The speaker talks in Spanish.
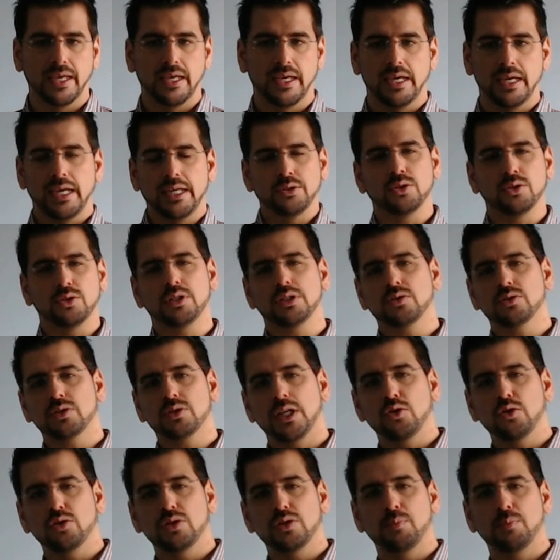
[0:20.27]
En todos estos
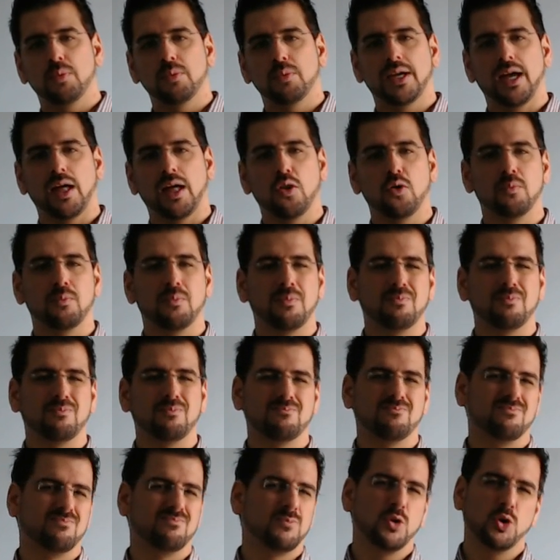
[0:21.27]
años he publicado
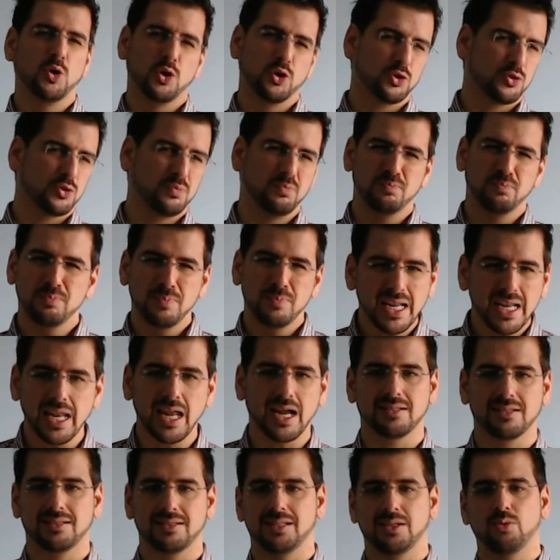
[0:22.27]
unos mil
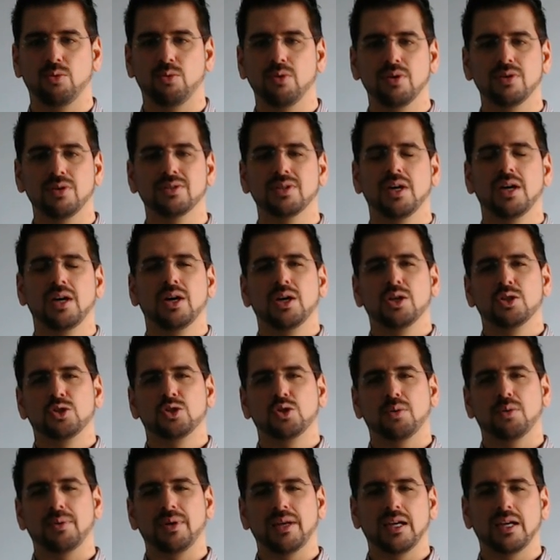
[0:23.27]
artículos
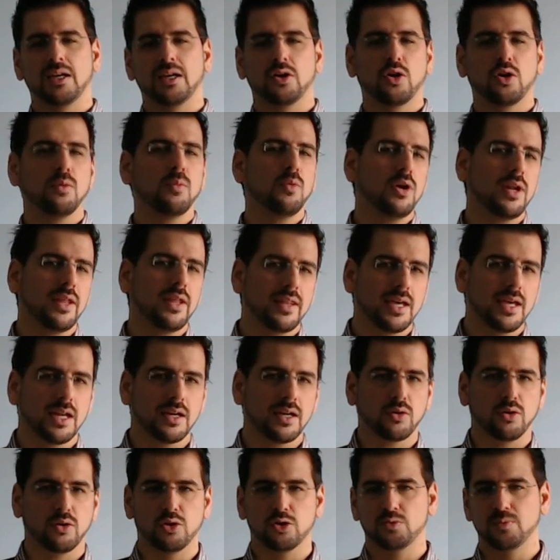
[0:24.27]
sobre cómo
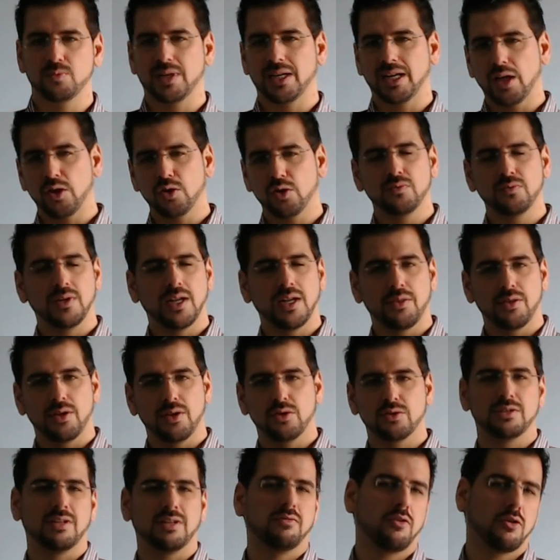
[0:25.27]
lidiar con los mercados
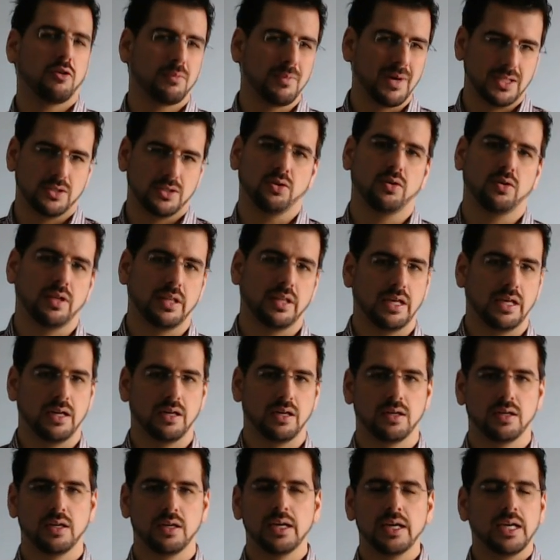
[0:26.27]
financieros de forma sólida.
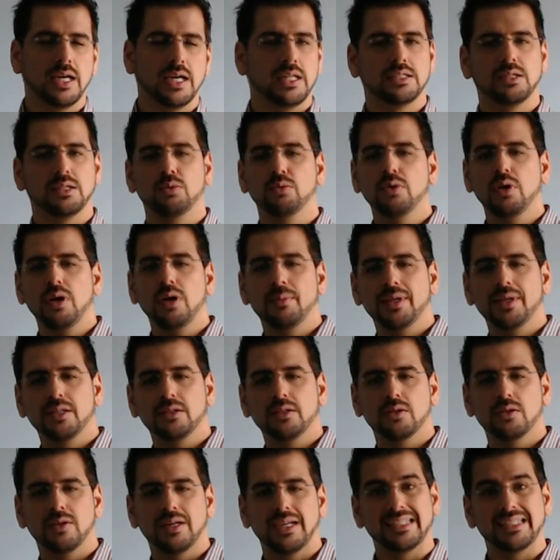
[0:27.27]
El segundo
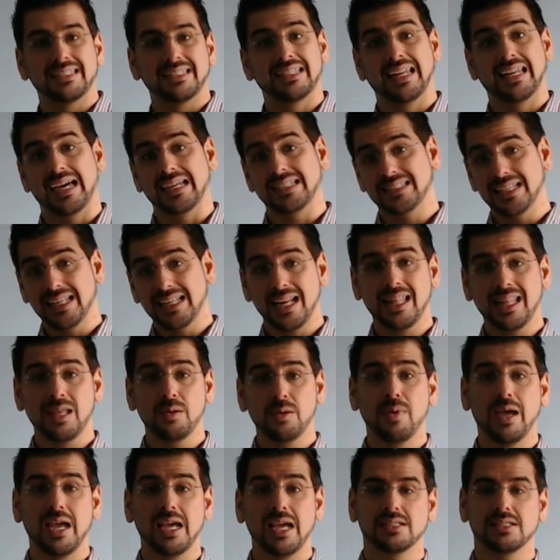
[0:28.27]
elemento es la serie de
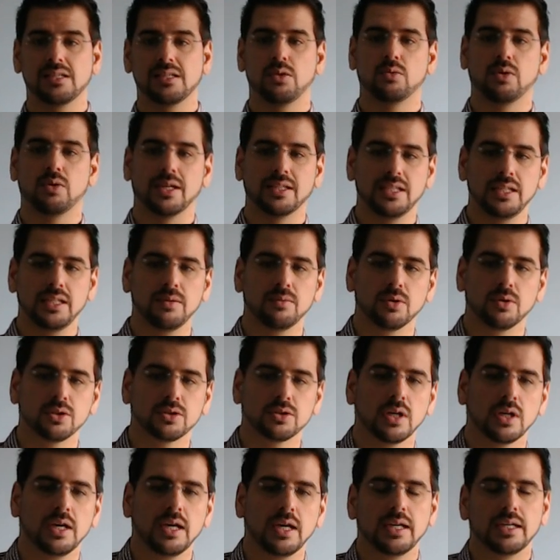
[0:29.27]
emails educativos
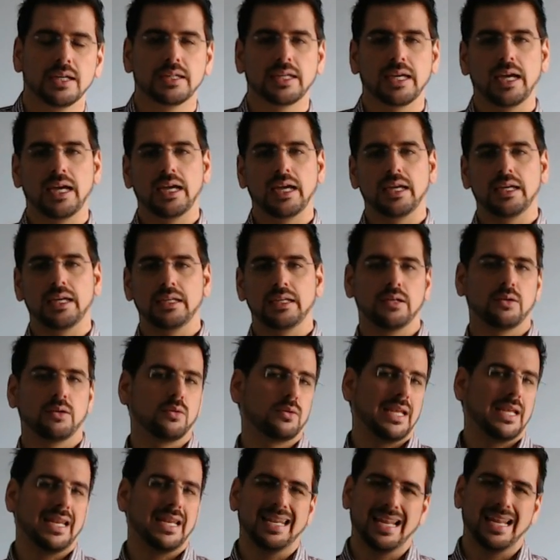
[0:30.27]
que
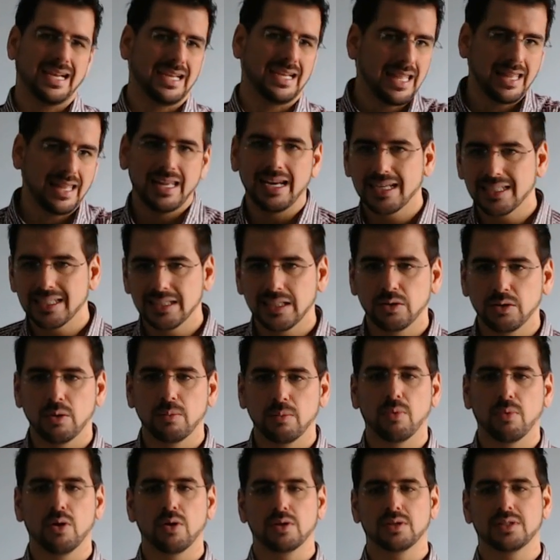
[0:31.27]
incluyen la guía del éxito
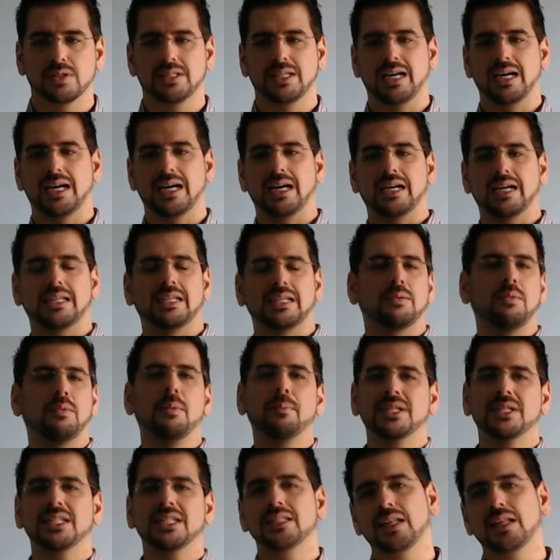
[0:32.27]
en bolsa y que van
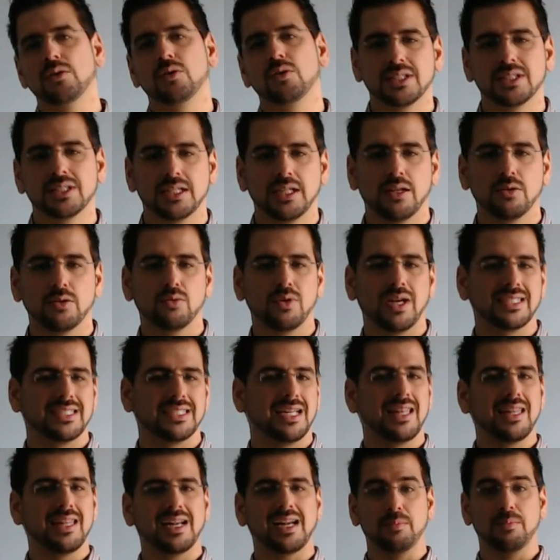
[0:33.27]
presentando y enseñando una
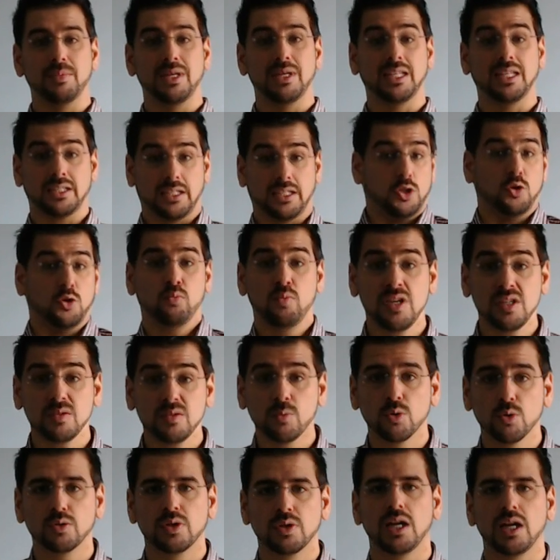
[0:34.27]
serie de herramientas que yo
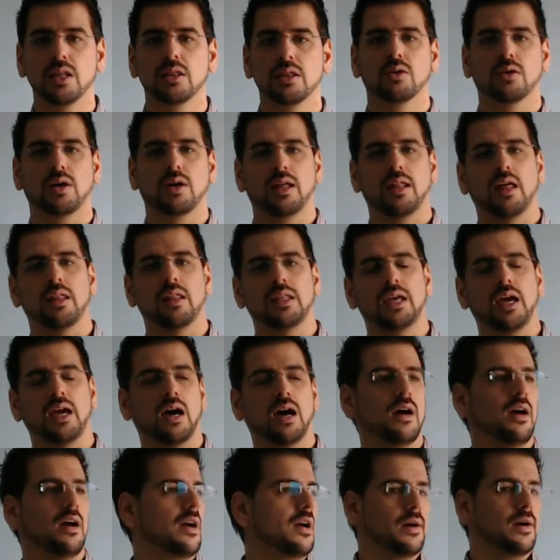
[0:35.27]
mismo utilizo cada día.
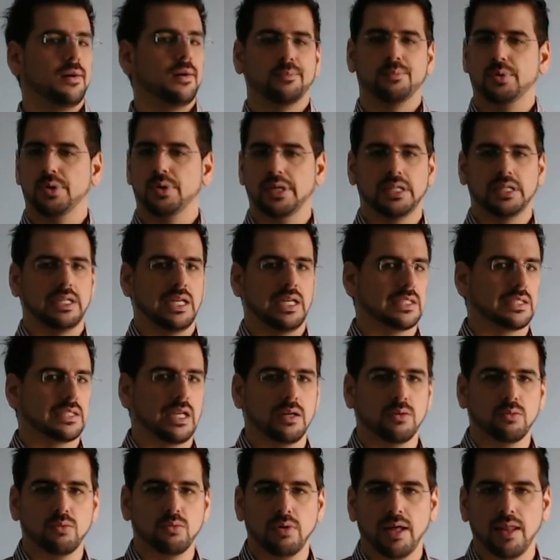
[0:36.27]
Pues las
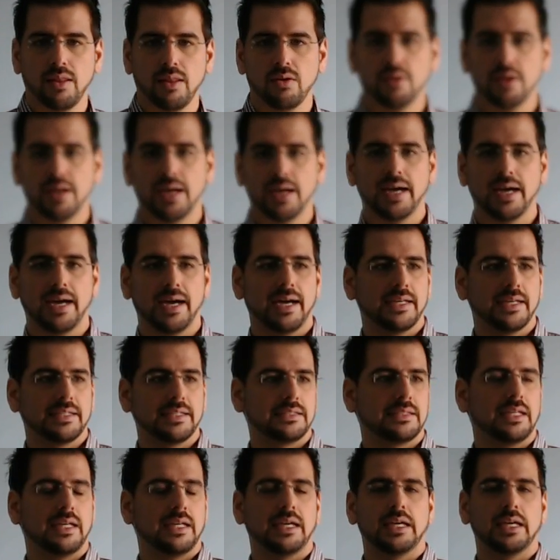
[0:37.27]

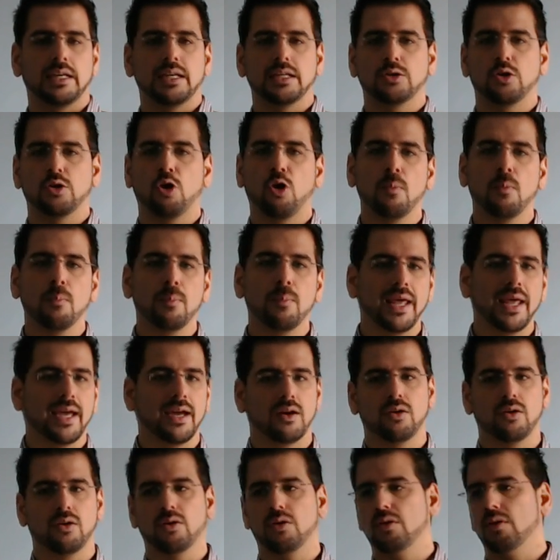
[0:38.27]
calculadoras de riesgo
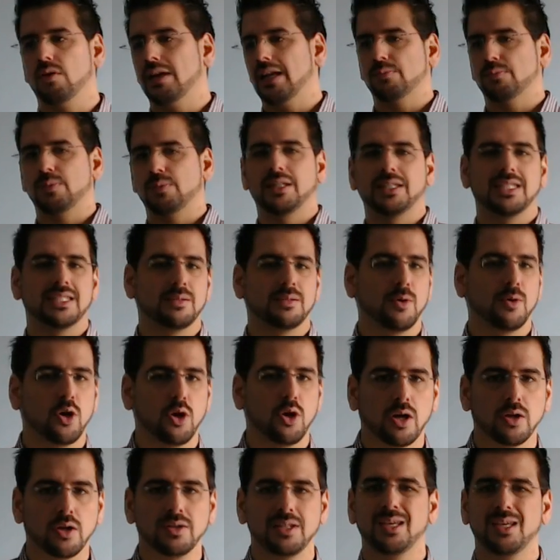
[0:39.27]
complejo, las plantillas de
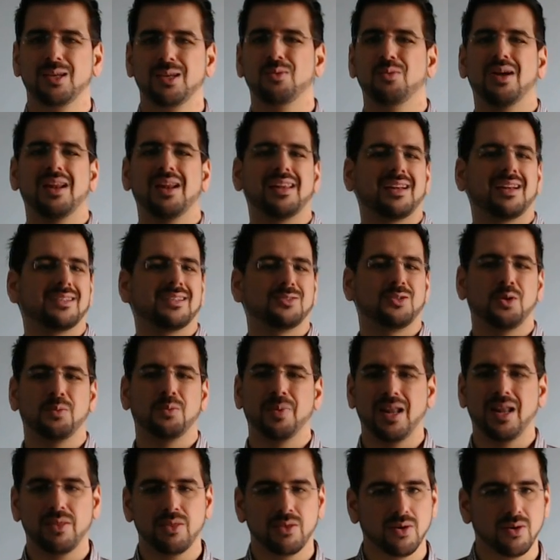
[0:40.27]
mejora continua, el registro de
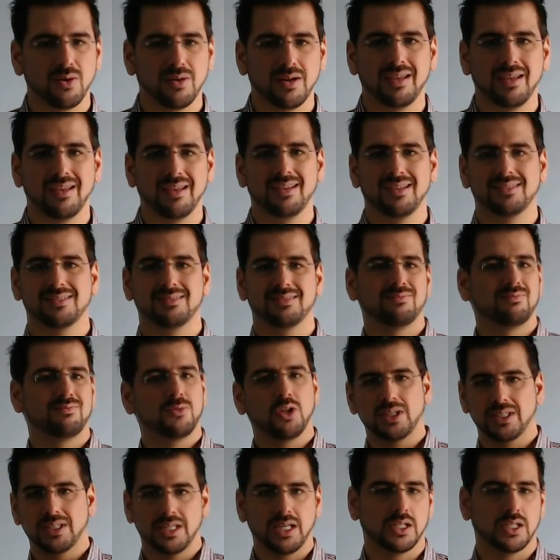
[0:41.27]
operaciones,
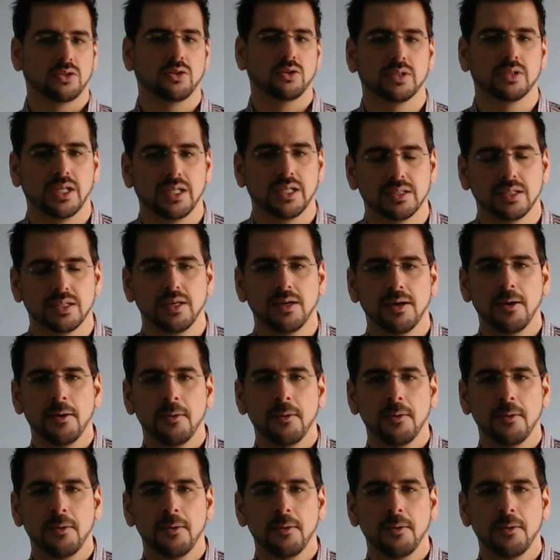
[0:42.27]
todas esas cosas.